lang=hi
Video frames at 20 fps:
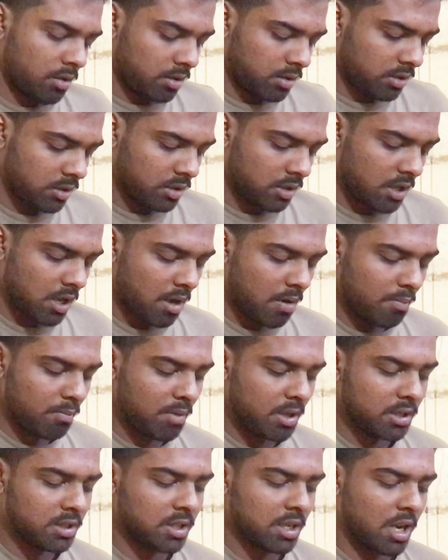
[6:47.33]
इस्लाम
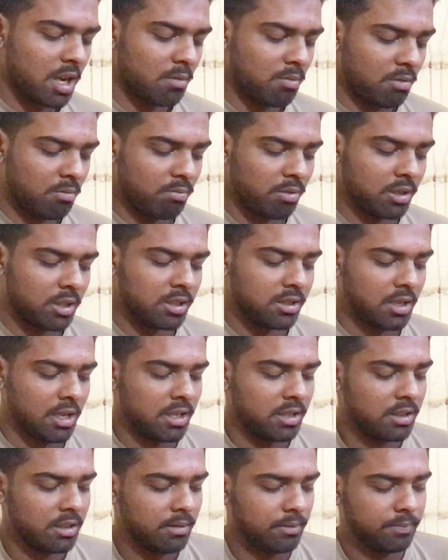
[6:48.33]
में चार मोहब्बतें
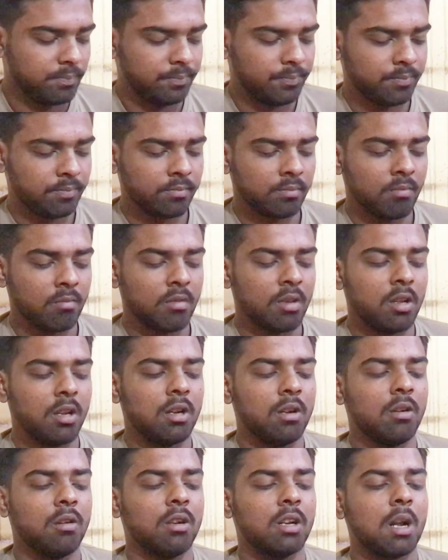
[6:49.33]
जायज़ हैं
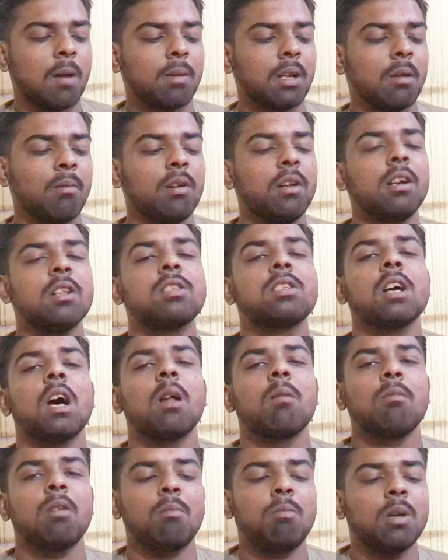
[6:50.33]
और आपके मैंने
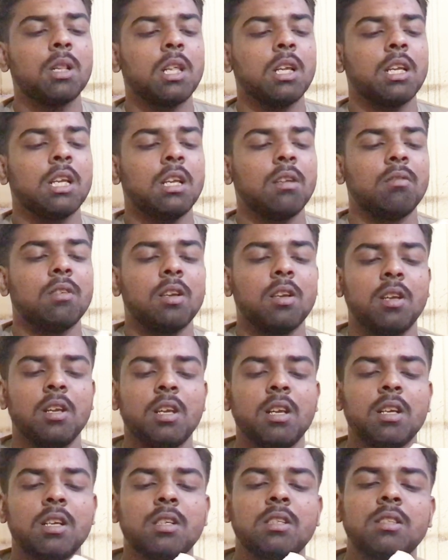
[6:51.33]
चार मोहब्बतें की हुई हैं
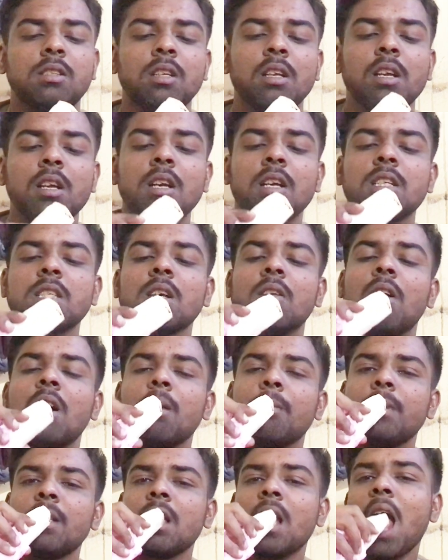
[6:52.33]
एक इससे एक
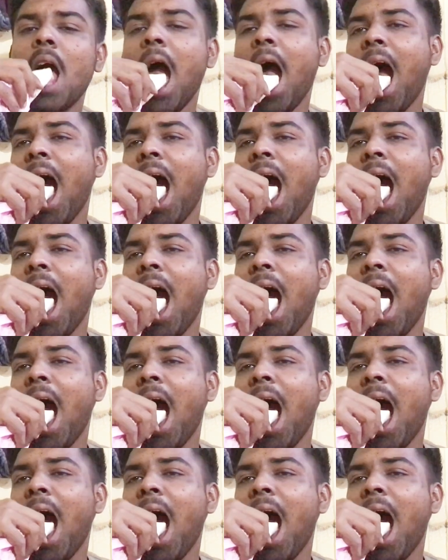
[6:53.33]
शवार में से